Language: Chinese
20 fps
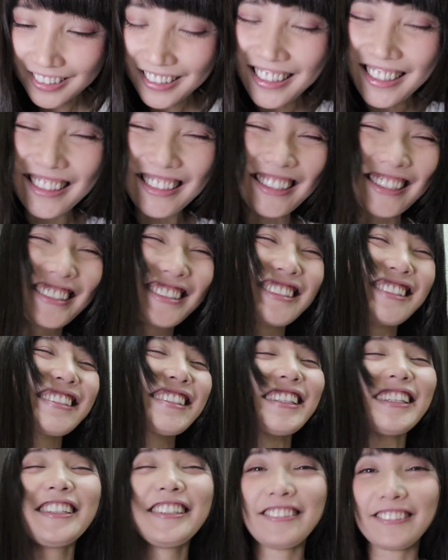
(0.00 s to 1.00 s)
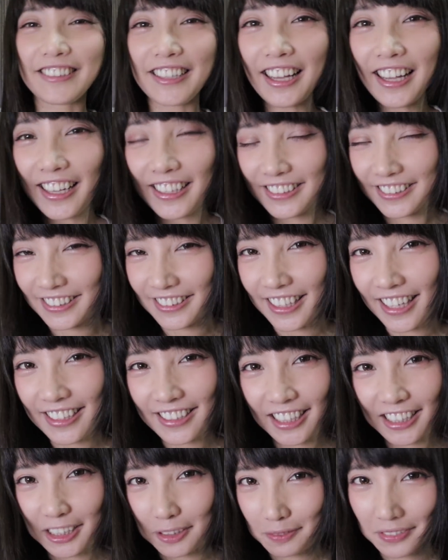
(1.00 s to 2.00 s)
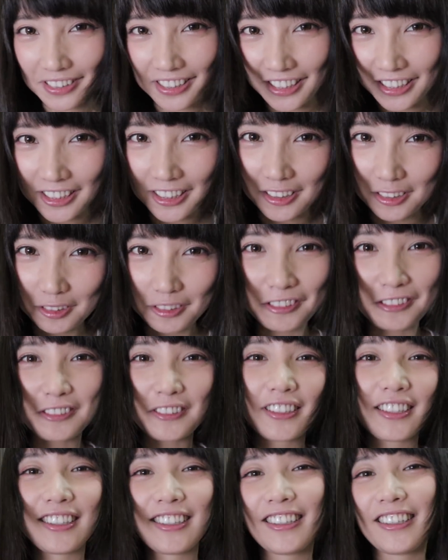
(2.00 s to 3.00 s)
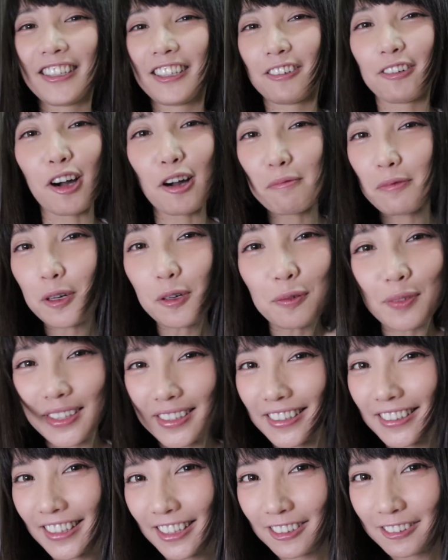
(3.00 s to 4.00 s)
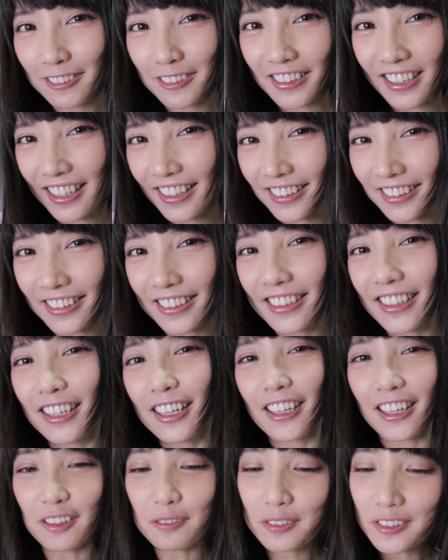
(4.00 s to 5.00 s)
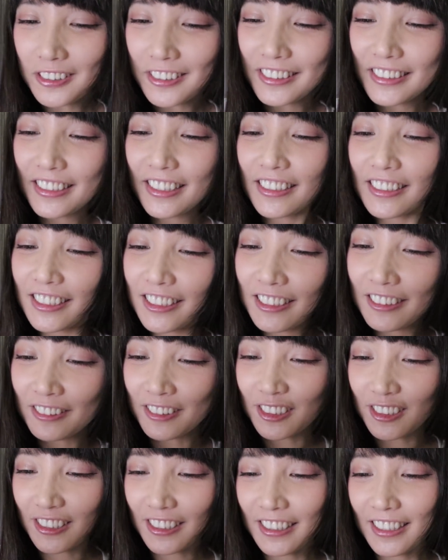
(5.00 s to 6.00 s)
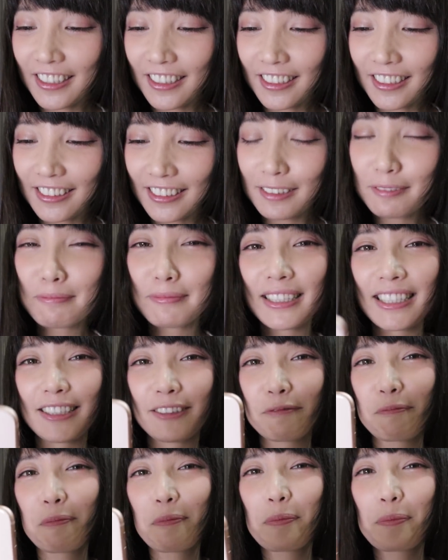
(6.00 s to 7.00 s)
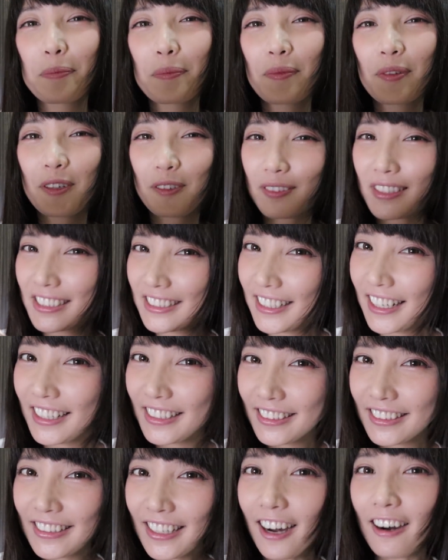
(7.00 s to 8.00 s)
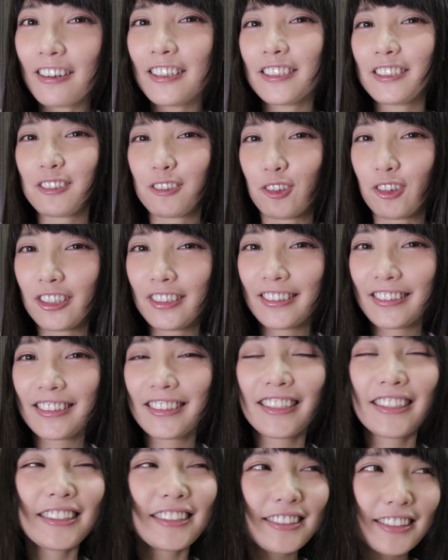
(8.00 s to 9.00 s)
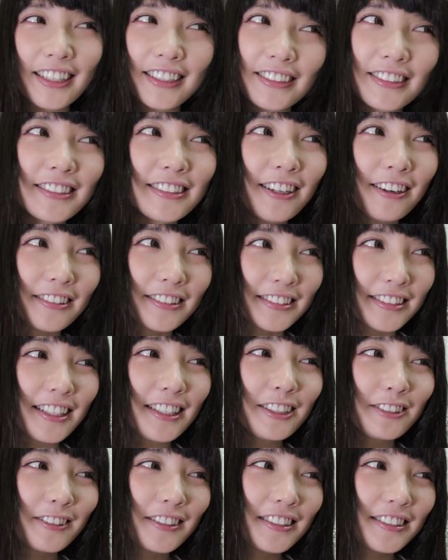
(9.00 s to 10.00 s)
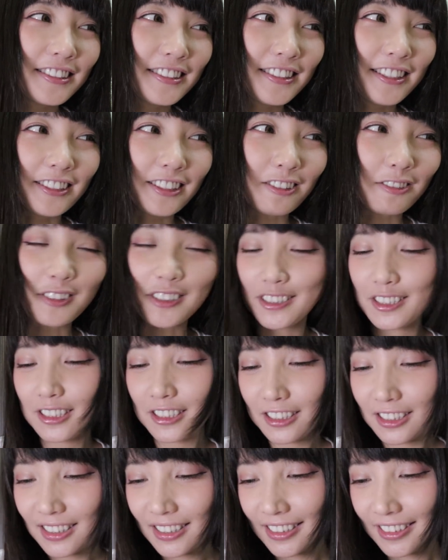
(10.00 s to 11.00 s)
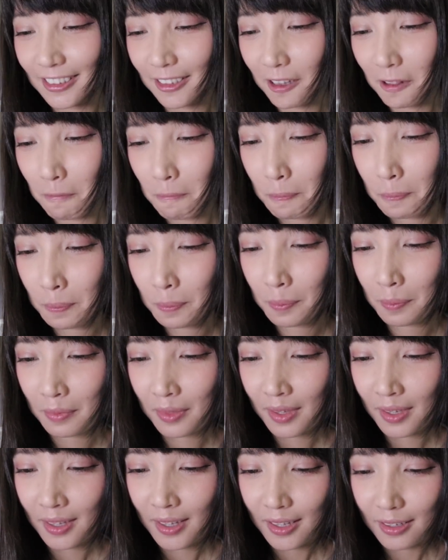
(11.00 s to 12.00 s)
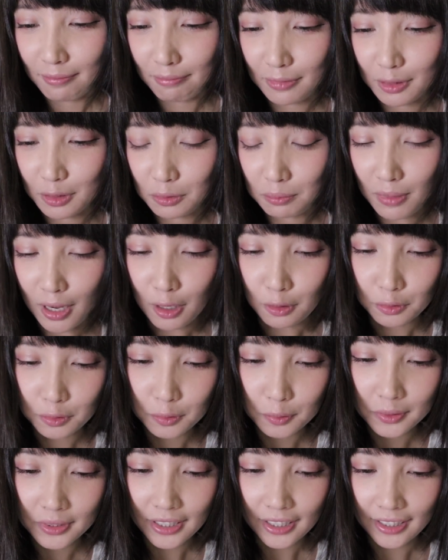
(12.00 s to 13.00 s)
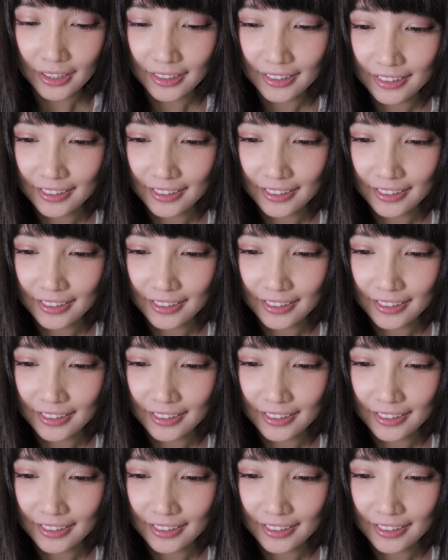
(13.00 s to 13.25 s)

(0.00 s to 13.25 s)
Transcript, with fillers: 呃，我刚还期待一下隔壁那颗，果然没有每天在过年的啊。不过这次我觉得已经比我们上一次好很多了。上一次到底在说几点了？我真的是没有什么好说的。